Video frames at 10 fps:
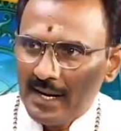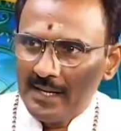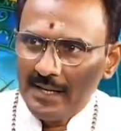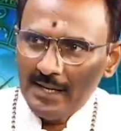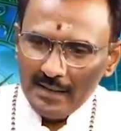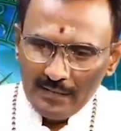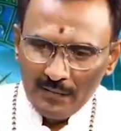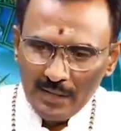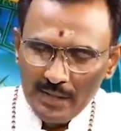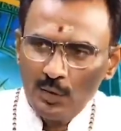అంటే
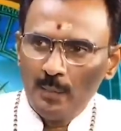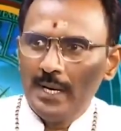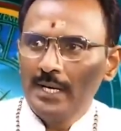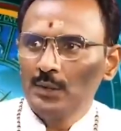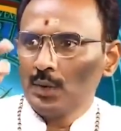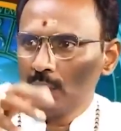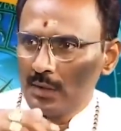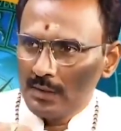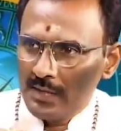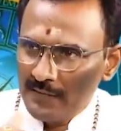వీధి గుమ్మాన్ని
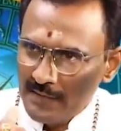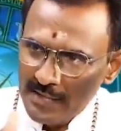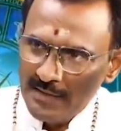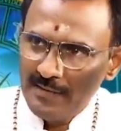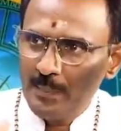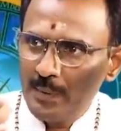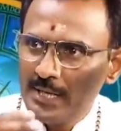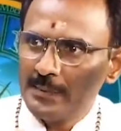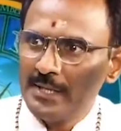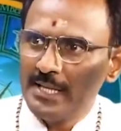చూడకూడదు అంటే వీధి వైపు
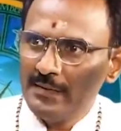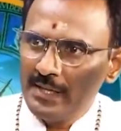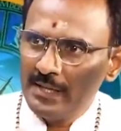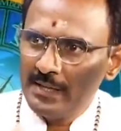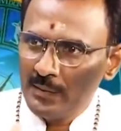లక్ష్మీదేవి